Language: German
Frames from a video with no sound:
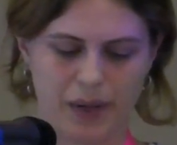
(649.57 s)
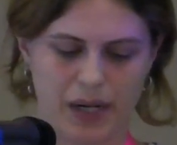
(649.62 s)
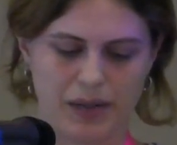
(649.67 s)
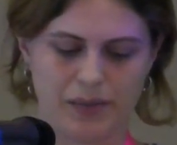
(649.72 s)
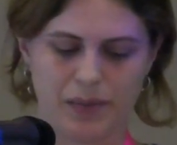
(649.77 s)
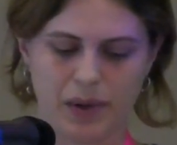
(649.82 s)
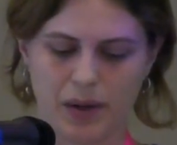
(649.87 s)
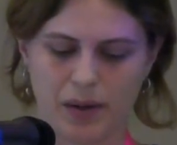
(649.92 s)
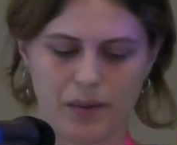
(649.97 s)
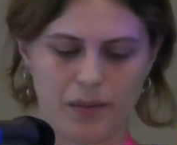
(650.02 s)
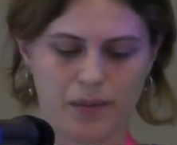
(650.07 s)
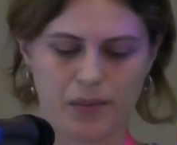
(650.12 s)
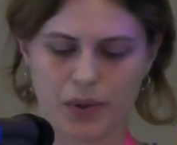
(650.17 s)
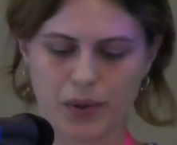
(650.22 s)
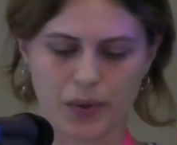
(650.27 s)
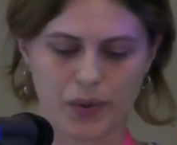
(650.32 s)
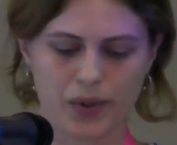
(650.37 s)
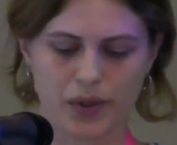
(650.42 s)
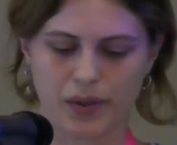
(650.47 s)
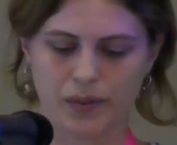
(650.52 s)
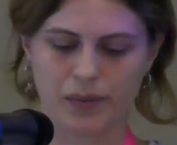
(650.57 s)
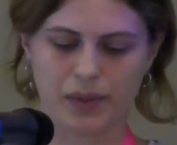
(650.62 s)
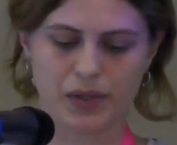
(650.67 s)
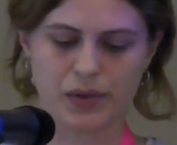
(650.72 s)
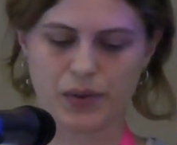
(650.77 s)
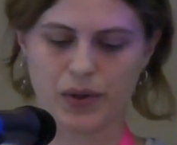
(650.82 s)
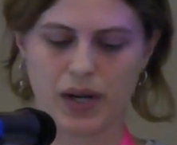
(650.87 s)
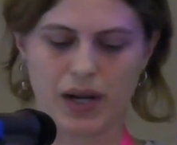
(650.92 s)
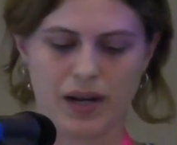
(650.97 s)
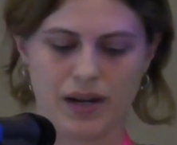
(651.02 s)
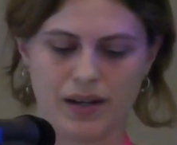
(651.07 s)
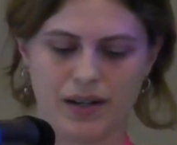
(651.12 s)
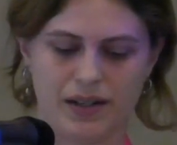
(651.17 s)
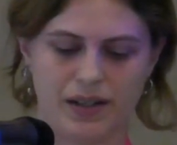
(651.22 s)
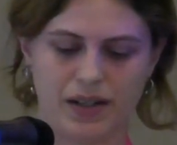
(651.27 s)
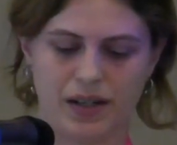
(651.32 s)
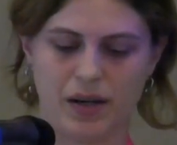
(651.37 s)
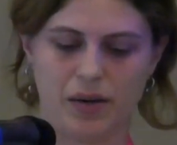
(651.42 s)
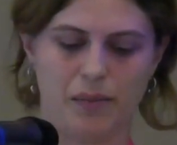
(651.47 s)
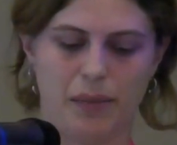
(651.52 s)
manchmal begründet mit so einer äh,